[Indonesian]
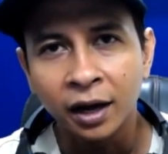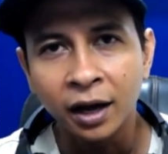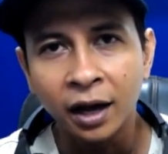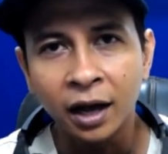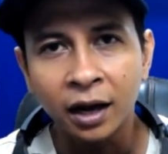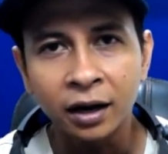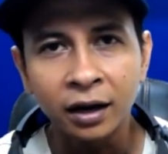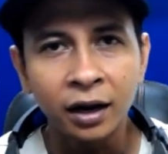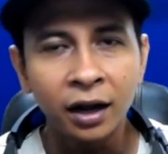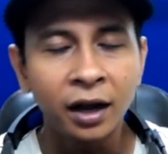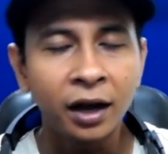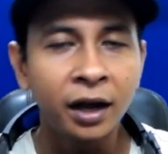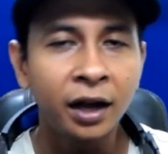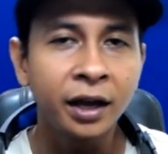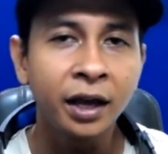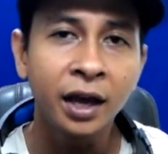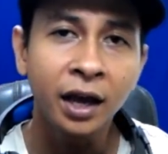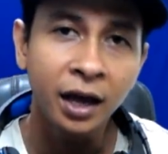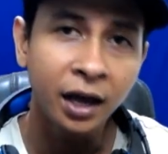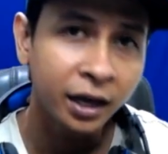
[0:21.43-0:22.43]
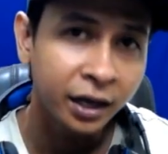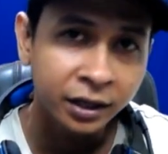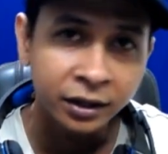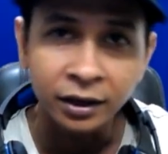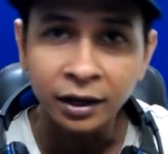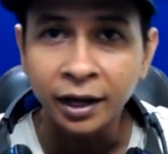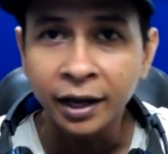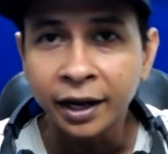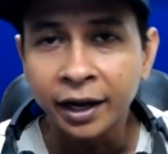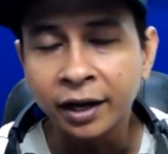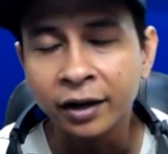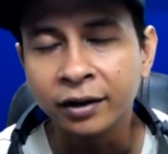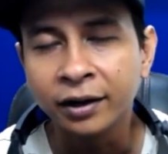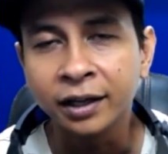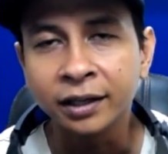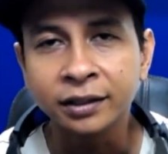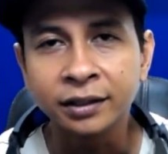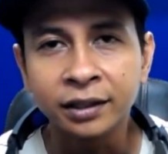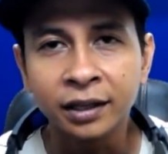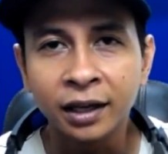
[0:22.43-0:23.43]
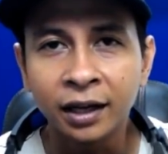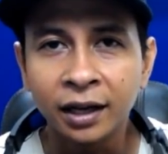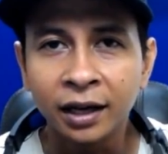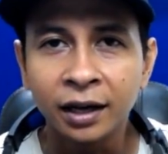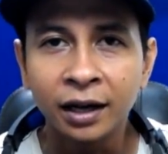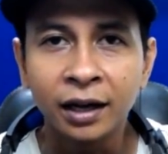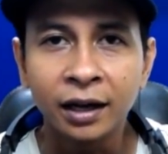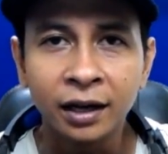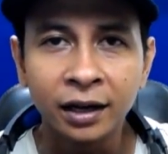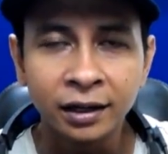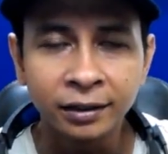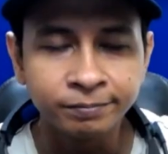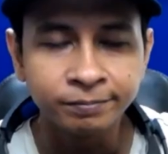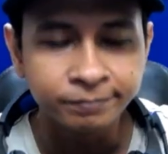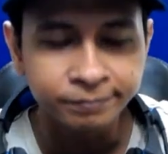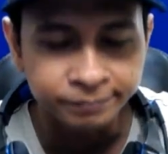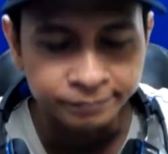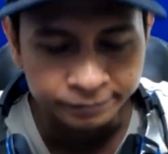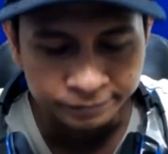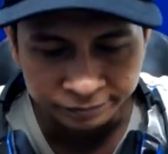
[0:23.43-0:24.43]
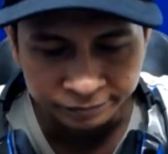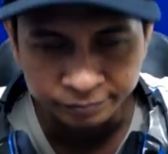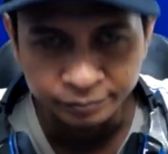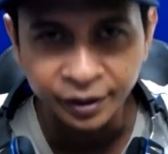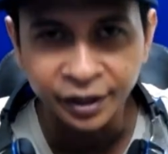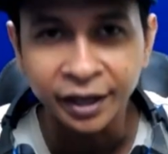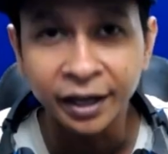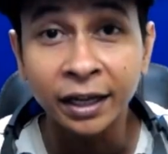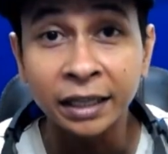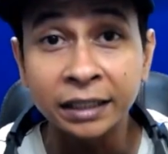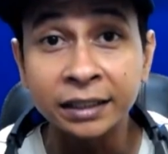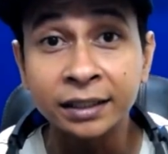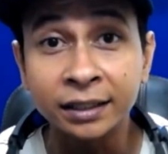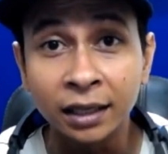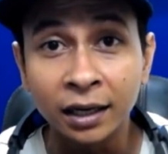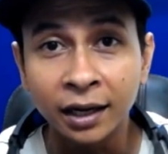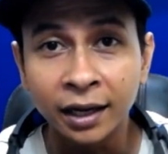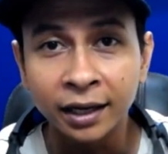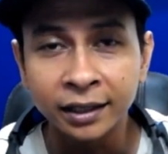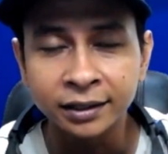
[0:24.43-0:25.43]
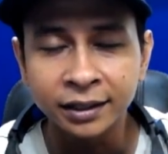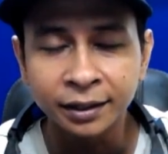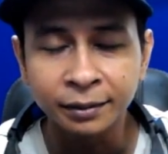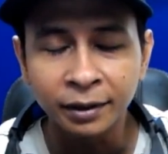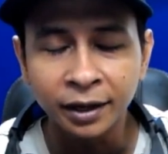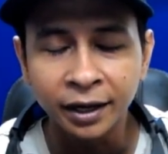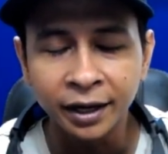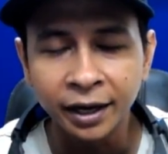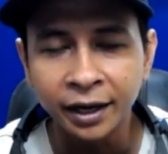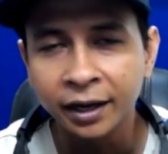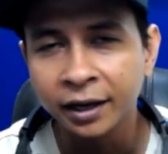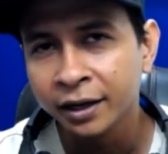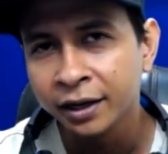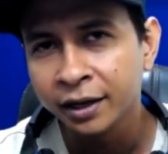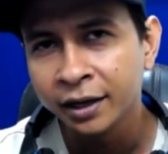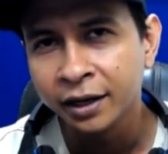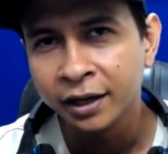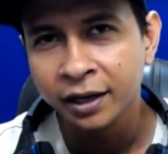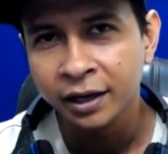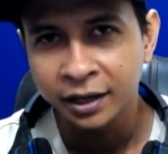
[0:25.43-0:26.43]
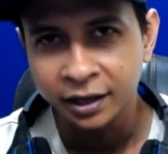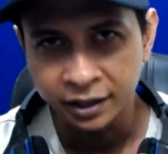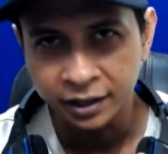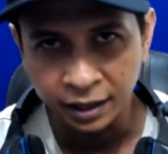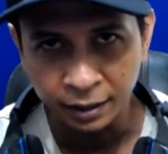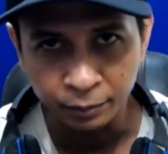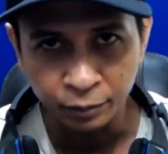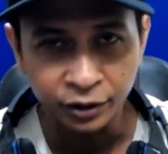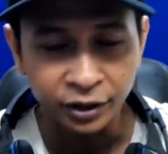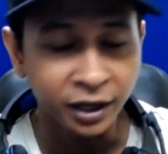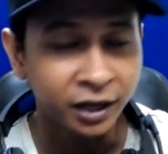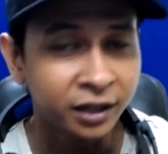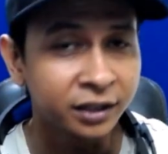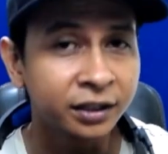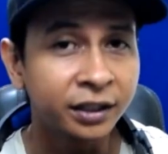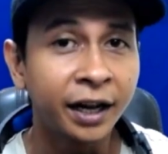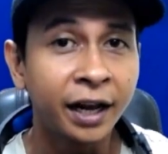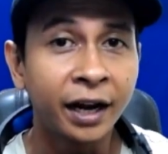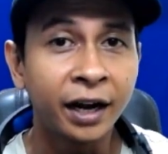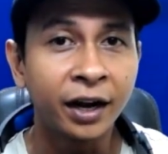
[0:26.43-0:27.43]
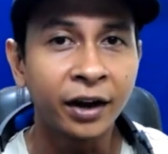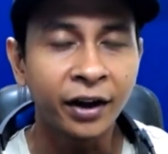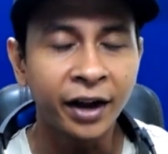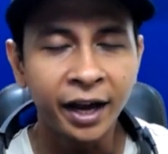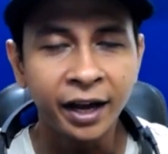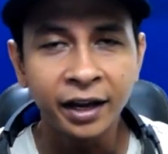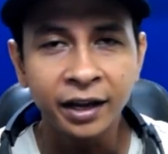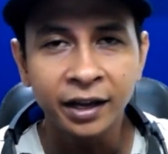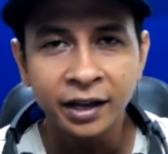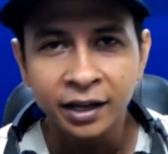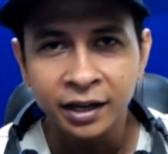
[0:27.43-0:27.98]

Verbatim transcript: karena ya gitu lah ya Koneksinya hmm, bikin kesel guys ya Makanya kita uploadnya hari Senin, oke? Okay?